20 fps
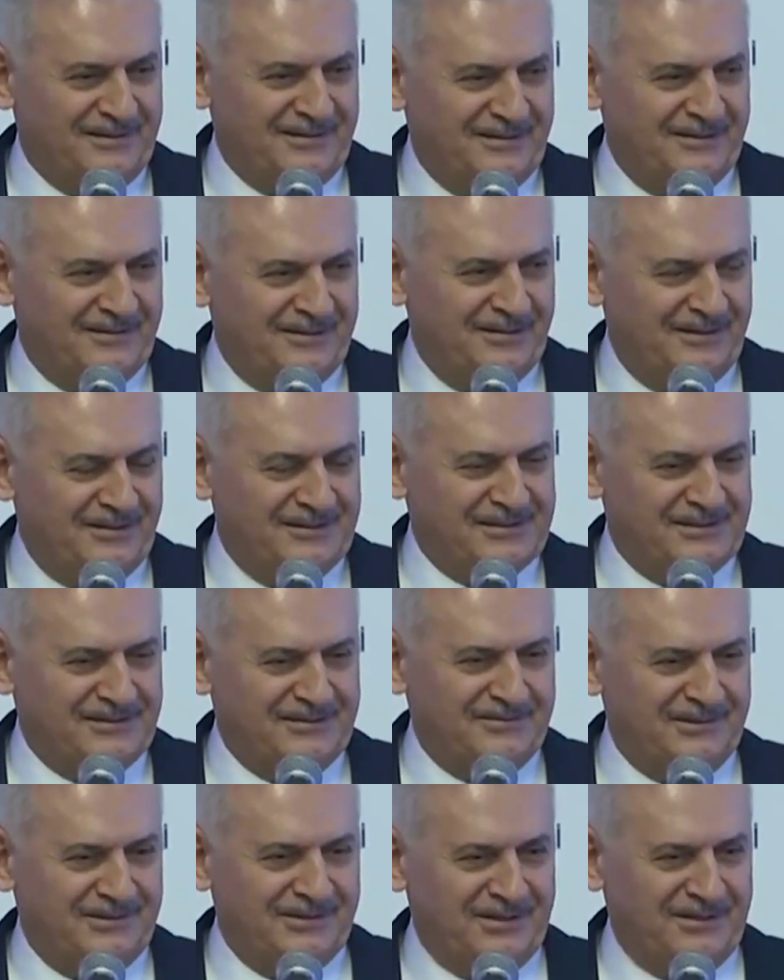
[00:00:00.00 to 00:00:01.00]

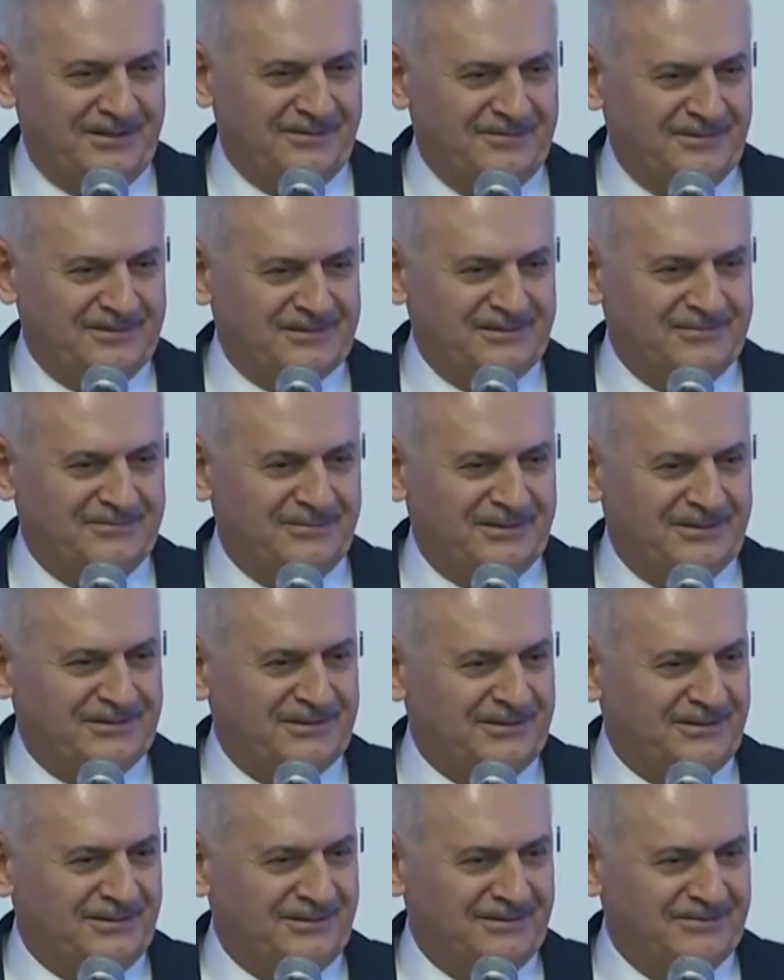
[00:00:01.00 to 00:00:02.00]
Anayasa Mahkemesi
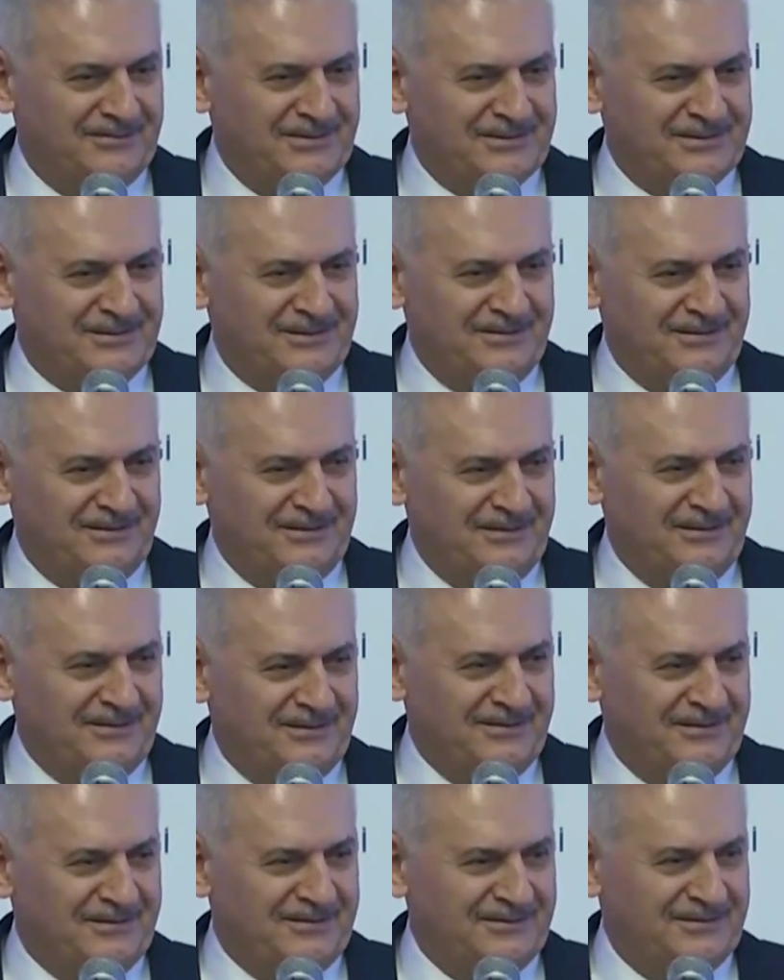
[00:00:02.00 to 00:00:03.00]
Başkanımızı
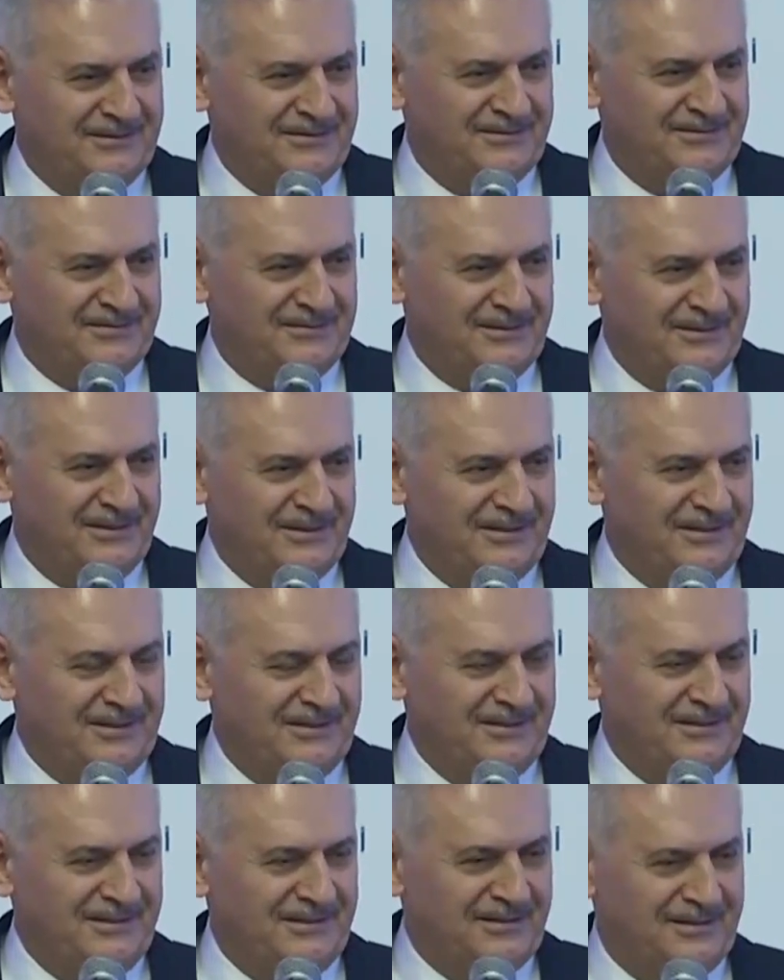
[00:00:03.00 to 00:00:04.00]
ve
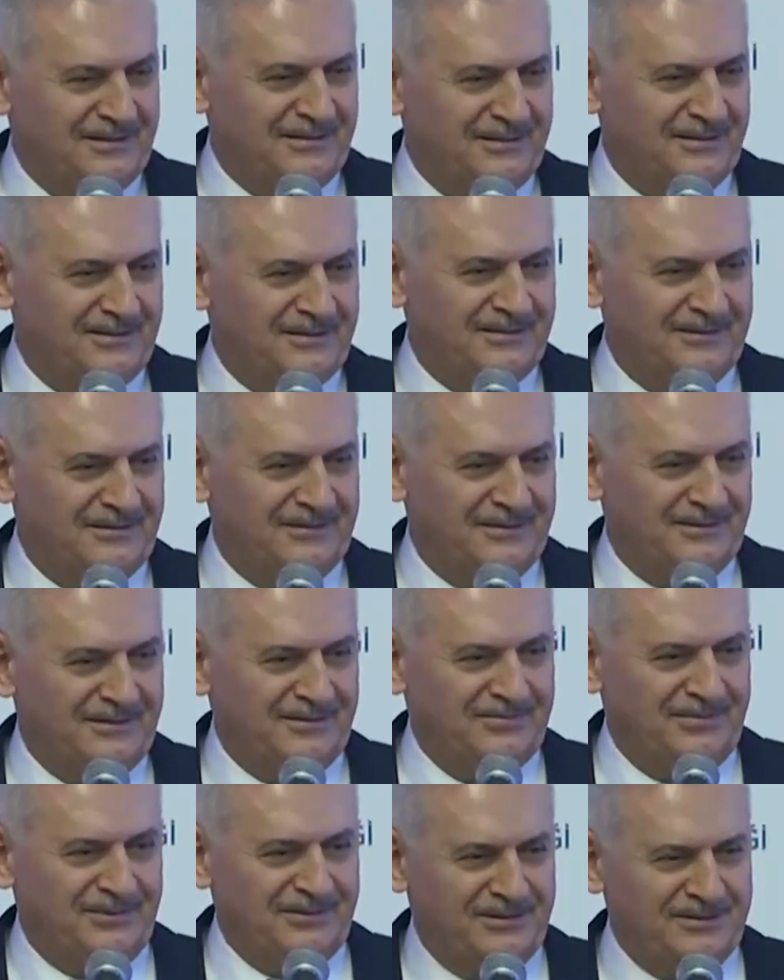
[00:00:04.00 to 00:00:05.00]

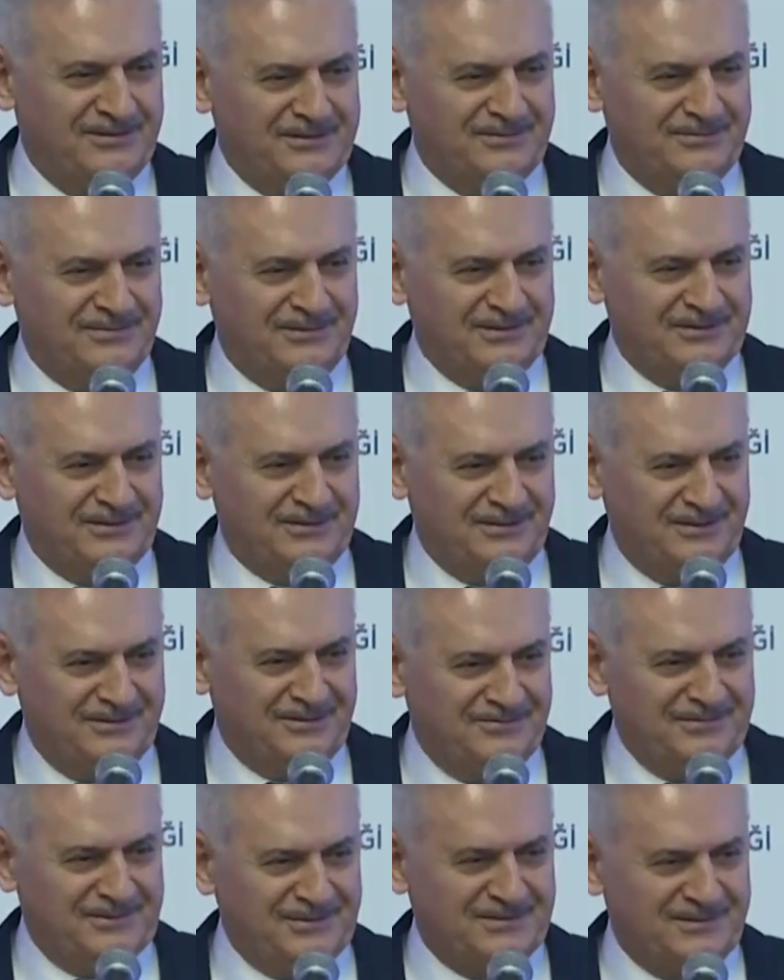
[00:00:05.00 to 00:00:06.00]
Yargıtay Birinci
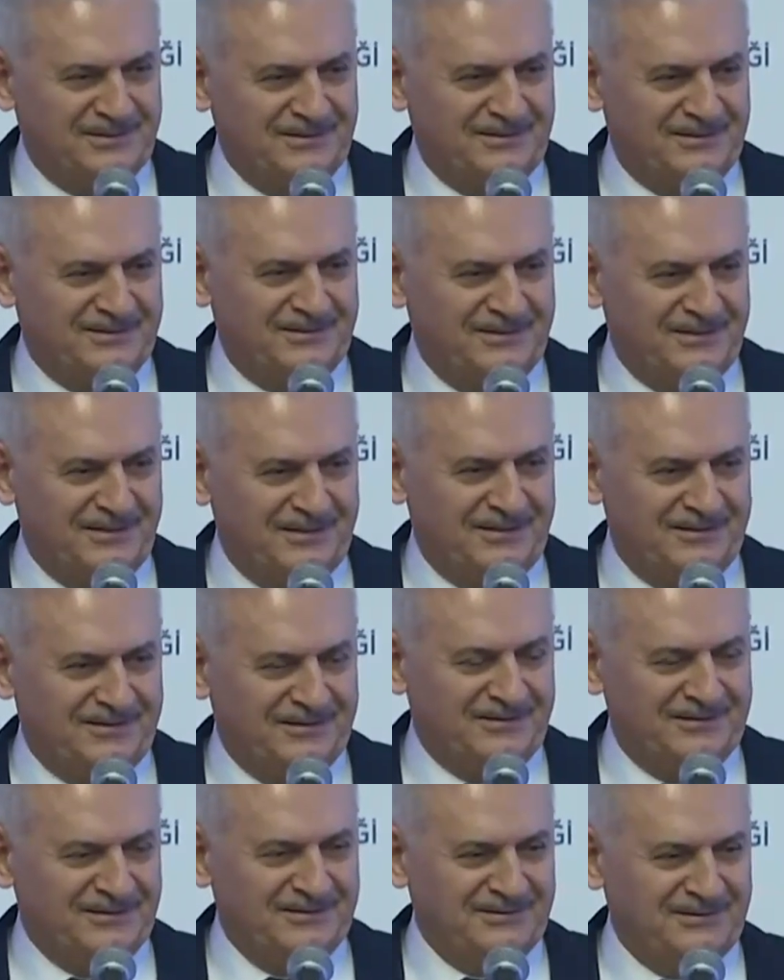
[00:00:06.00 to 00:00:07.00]
Başkanımızı
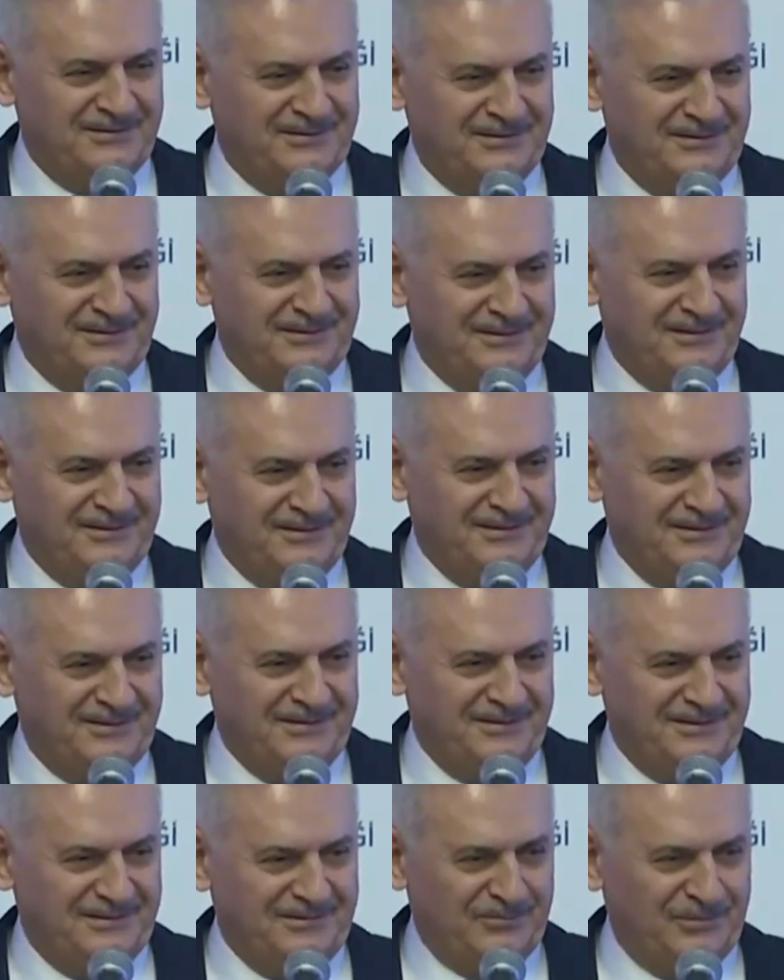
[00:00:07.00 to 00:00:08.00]
tekrar
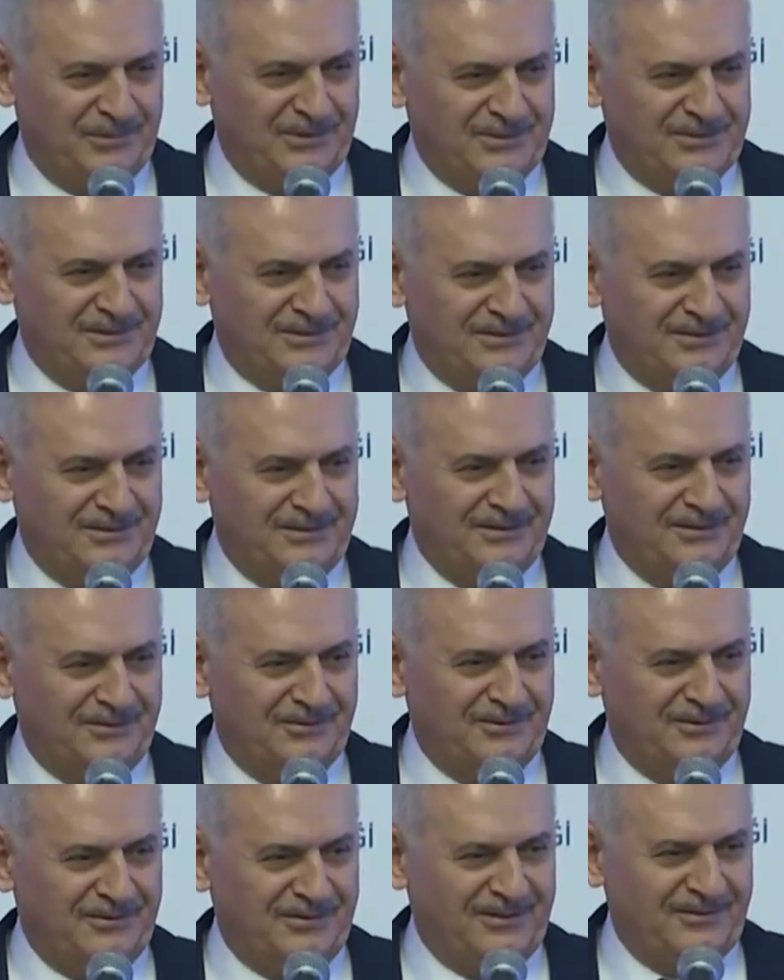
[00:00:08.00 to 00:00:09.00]
başkanlık
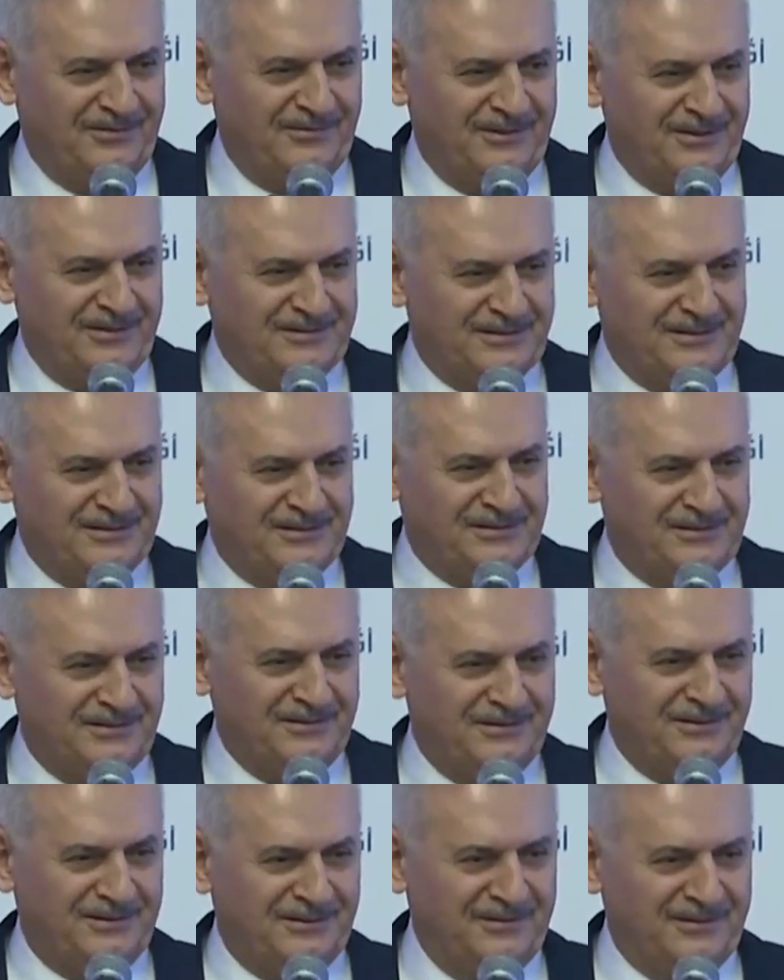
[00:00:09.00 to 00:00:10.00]
görevine
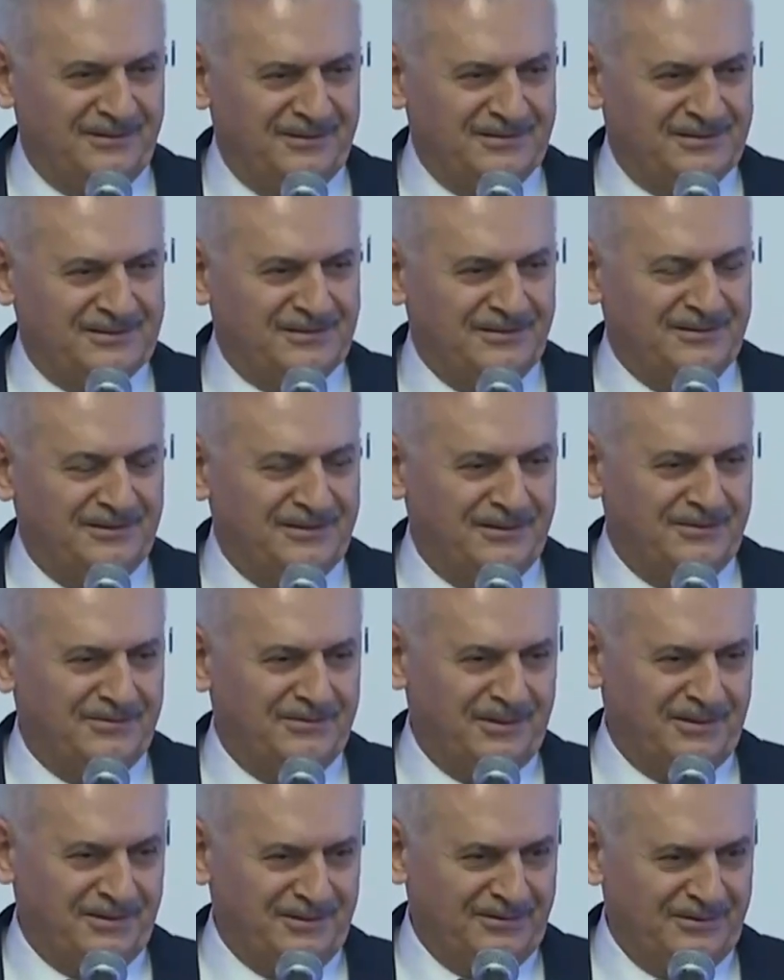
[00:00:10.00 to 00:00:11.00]
seçildikleri için
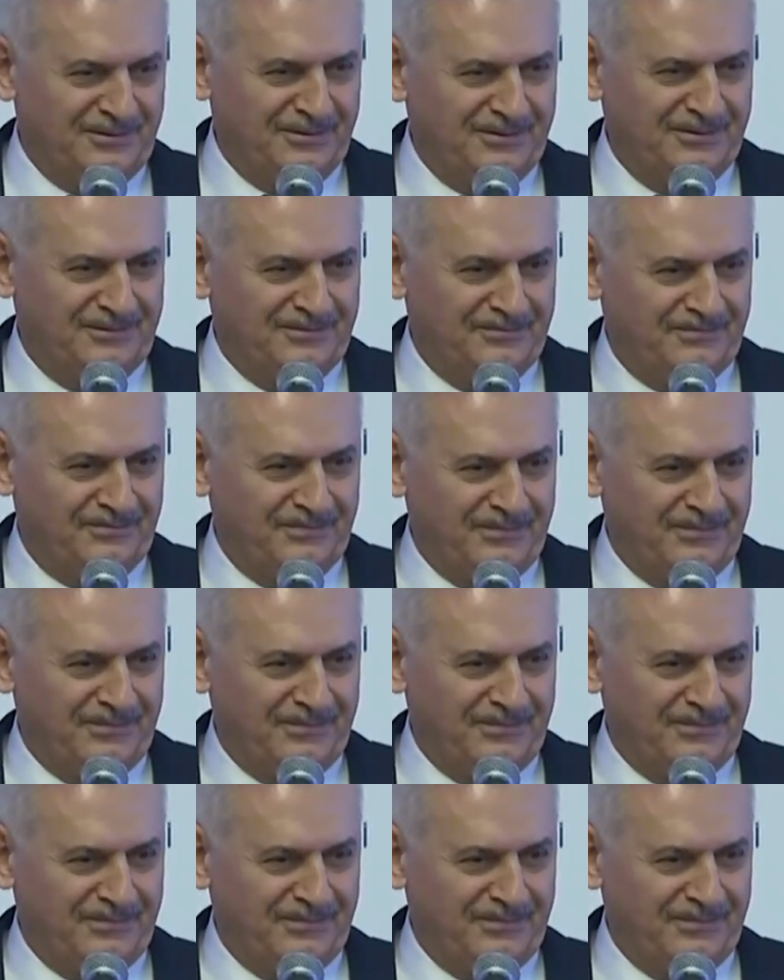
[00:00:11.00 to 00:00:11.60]
tebrik ediyorum.